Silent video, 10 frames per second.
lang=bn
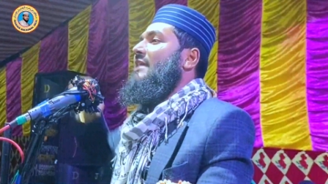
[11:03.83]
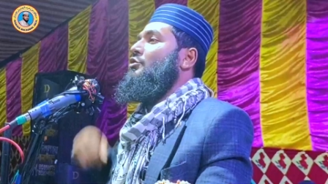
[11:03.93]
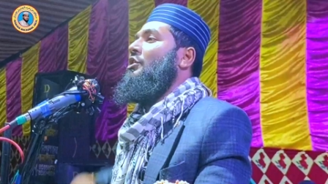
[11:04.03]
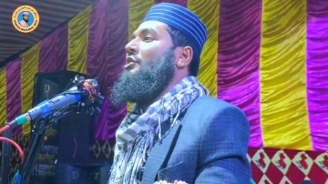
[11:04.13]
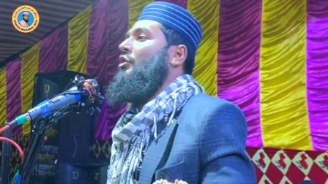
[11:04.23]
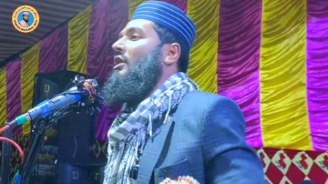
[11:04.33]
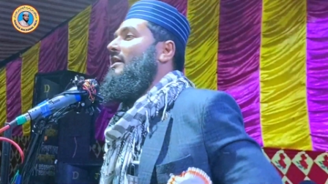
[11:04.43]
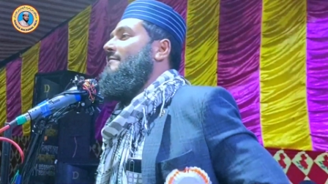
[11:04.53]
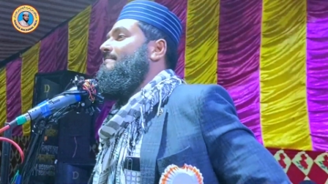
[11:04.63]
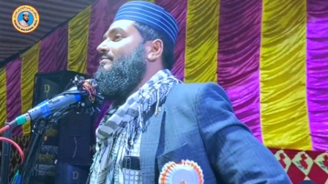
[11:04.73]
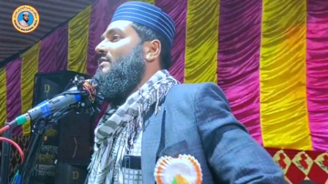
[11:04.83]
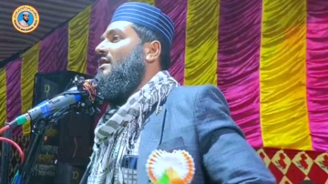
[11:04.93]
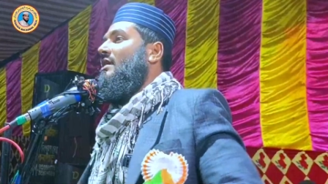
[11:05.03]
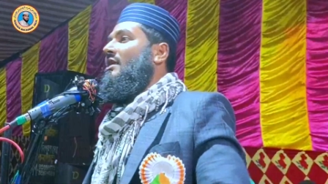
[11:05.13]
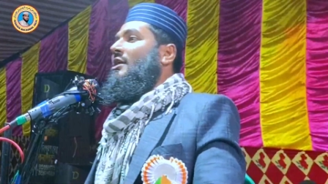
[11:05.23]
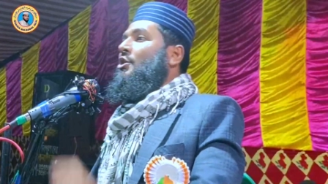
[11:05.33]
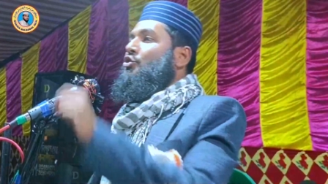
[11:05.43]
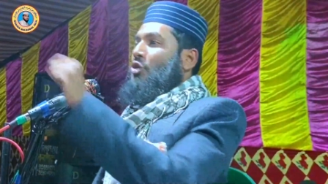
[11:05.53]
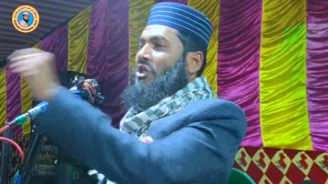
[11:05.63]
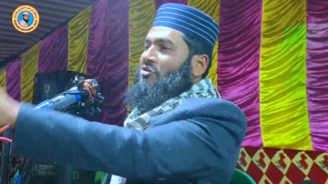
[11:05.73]
তালা তৈরি করলেন
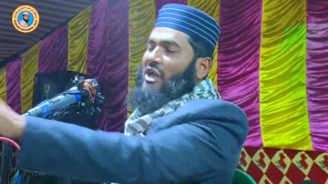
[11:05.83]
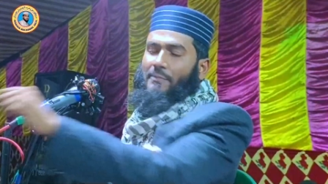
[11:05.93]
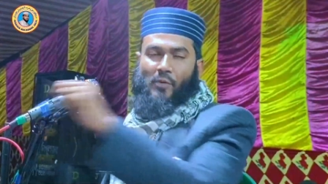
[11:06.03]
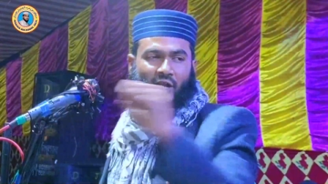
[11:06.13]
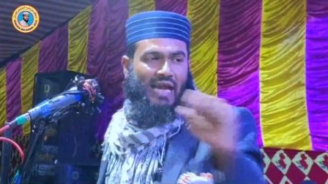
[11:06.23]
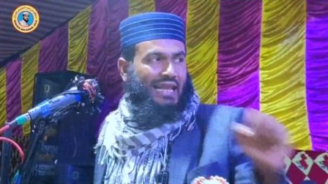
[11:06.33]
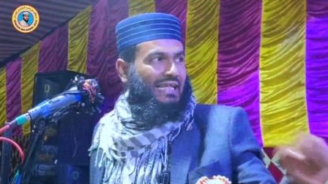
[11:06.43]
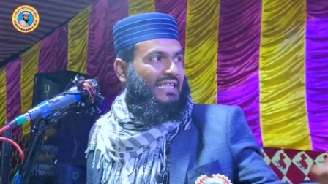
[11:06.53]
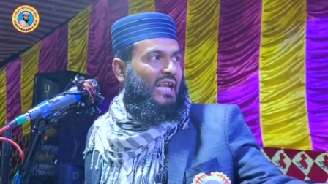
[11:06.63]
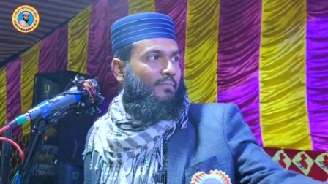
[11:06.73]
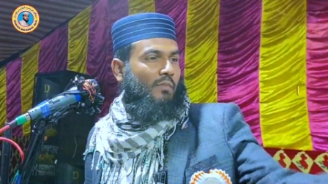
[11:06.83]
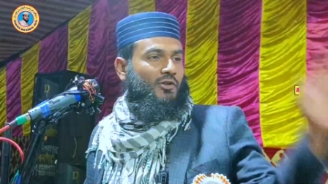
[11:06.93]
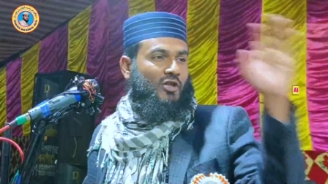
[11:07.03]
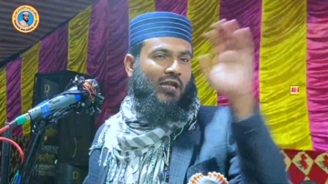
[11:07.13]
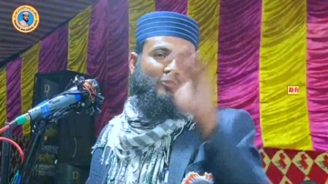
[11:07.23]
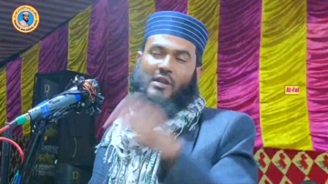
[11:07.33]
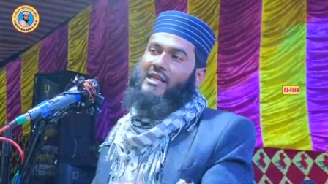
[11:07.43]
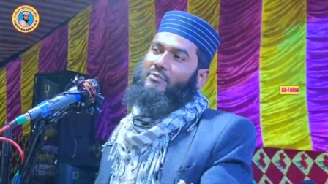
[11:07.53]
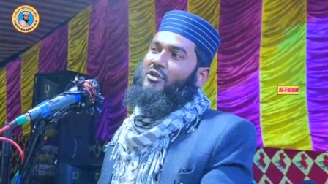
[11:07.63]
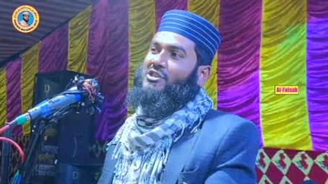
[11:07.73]
তৈরি করে পরে আল্লাহ তালা পবিত্র
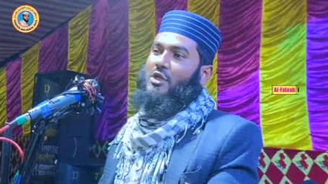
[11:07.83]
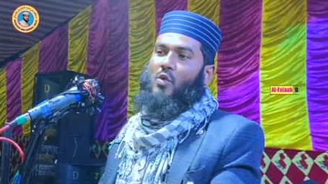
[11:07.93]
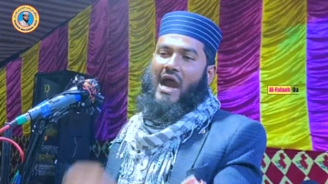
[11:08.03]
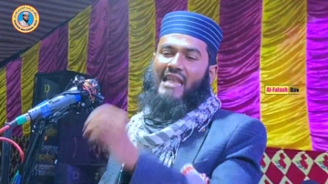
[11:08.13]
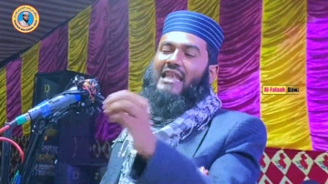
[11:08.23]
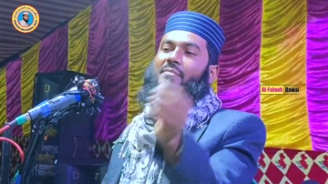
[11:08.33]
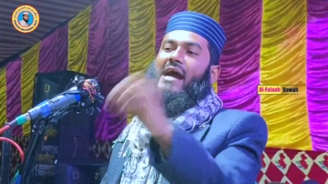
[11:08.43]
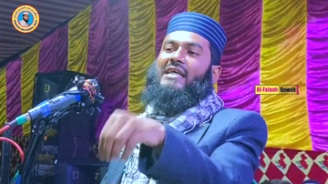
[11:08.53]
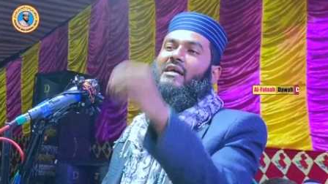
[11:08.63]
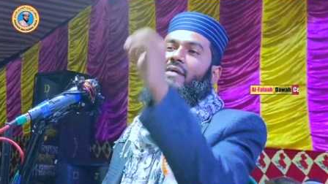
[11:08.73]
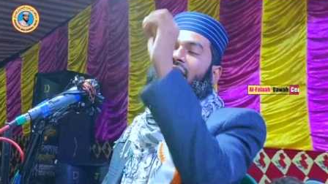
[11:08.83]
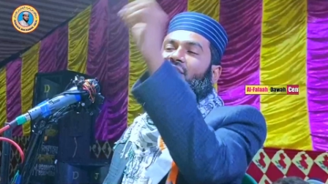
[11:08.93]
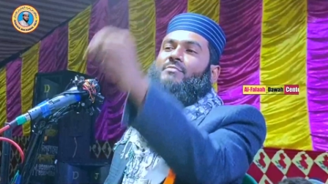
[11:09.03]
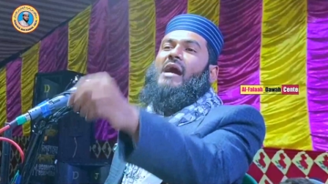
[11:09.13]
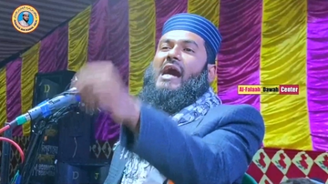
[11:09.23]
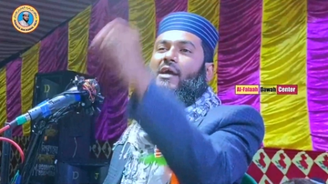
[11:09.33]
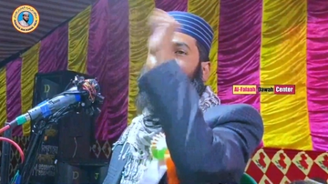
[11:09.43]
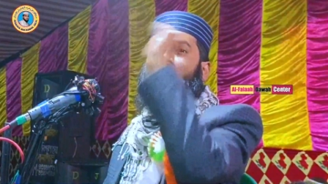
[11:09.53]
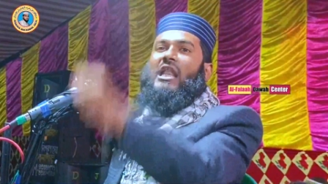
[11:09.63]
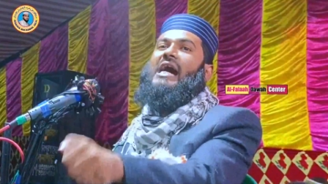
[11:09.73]
কোরআনে বলছেন ও আল্লাহ আদম আর আসমা
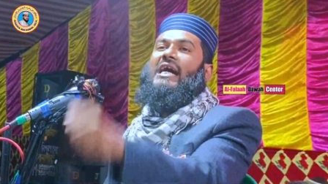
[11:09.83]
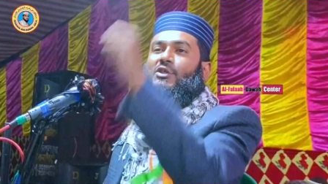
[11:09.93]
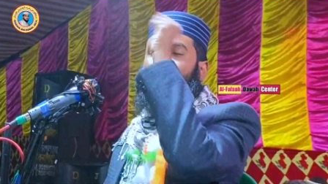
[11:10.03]
কুল্লাহা